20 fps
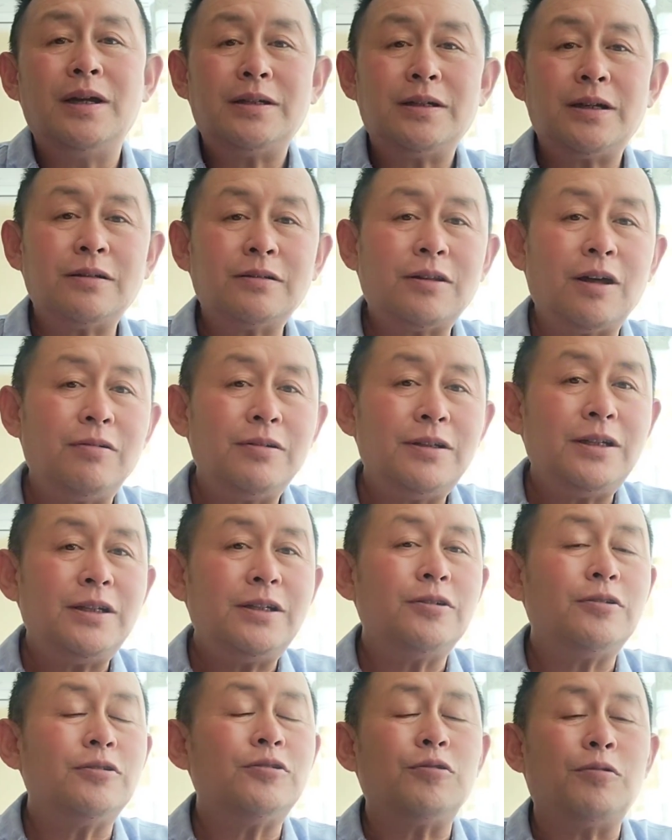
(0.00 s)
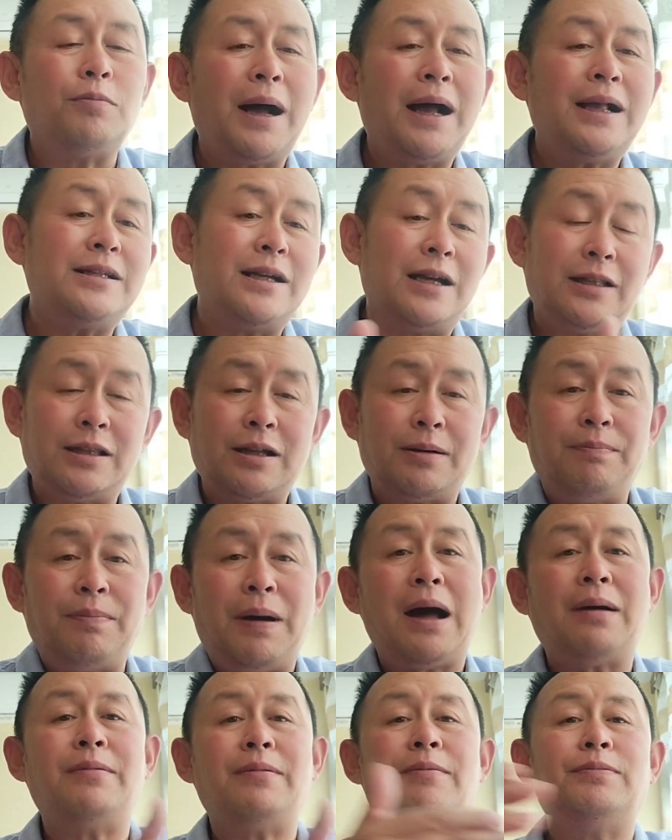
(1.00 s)
然后到一九九八年，他
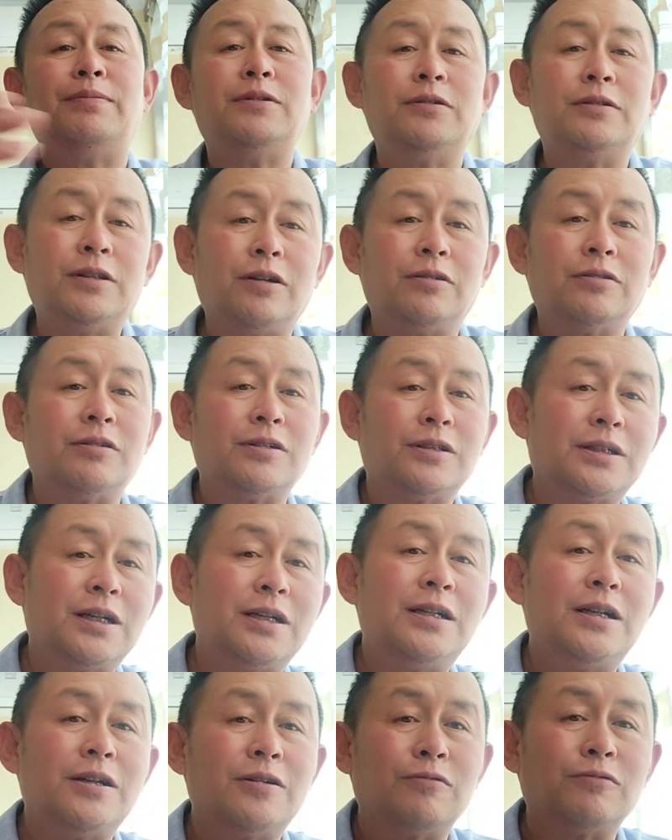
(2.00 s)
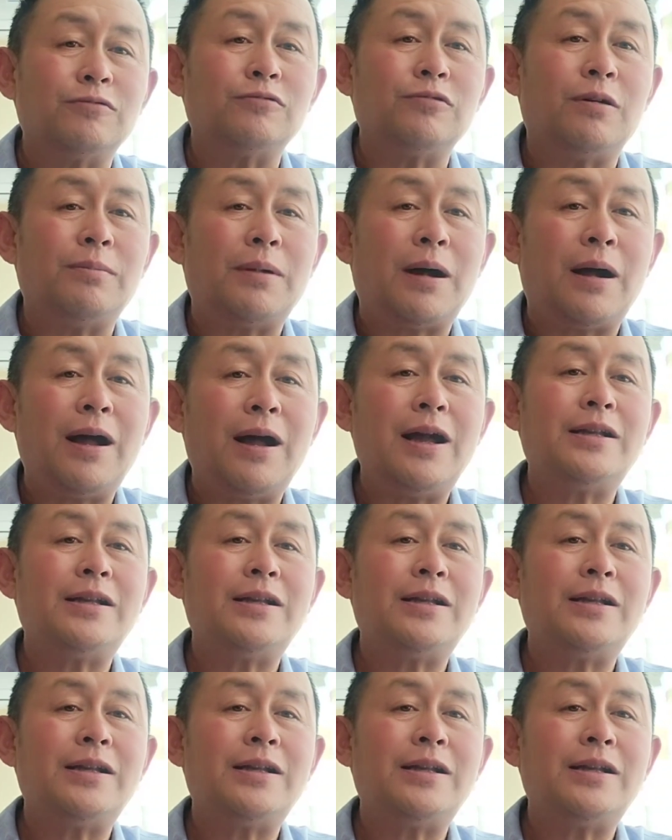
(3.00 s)
爸爸不就调到深圳工作嘛？